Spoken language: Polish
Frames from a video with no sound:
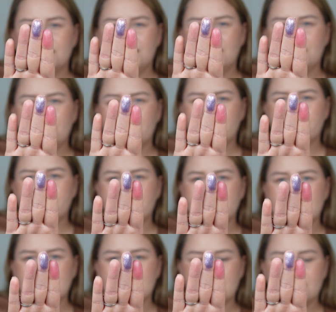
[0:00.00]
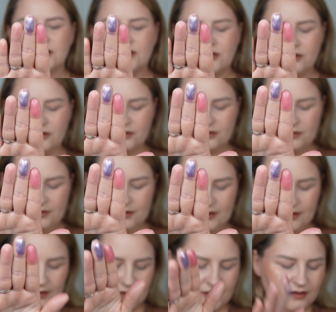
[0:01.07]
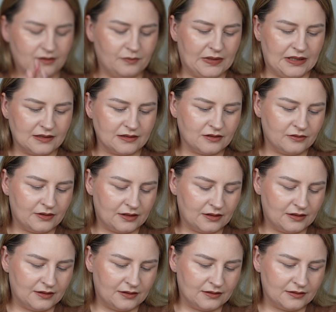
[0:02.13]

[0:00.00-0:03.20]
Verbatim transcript: liliowy w zasadzie kolor. Bardzo ładny.